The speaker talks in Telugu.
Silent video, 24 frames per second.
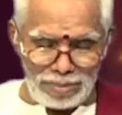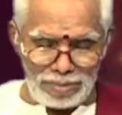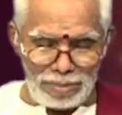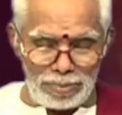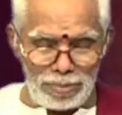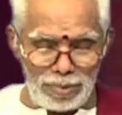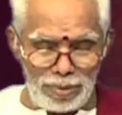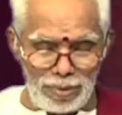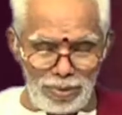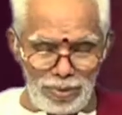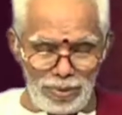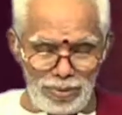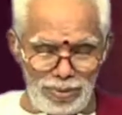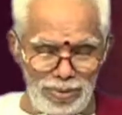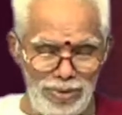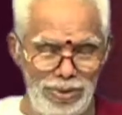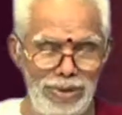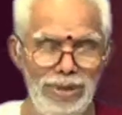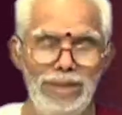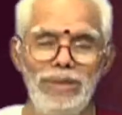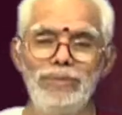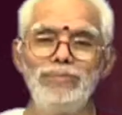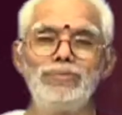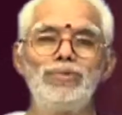ఇప్పుడు
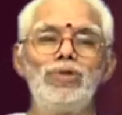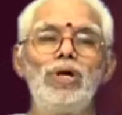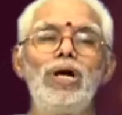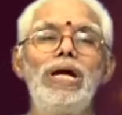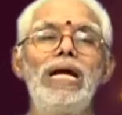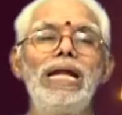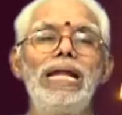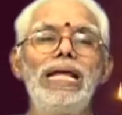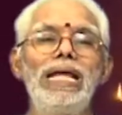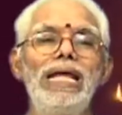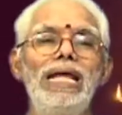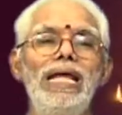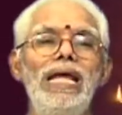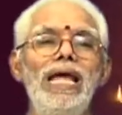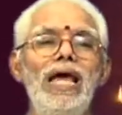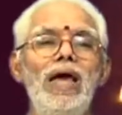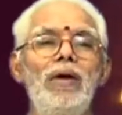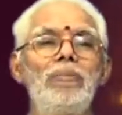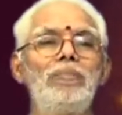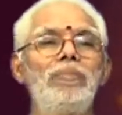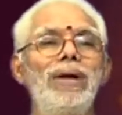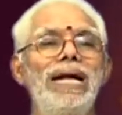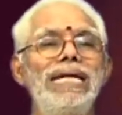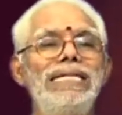చూడండి
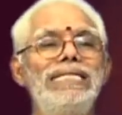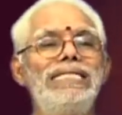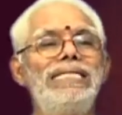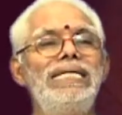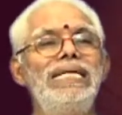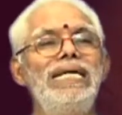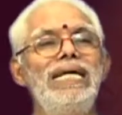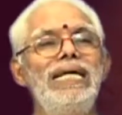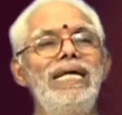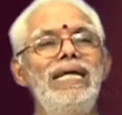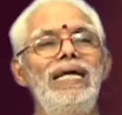పక్షి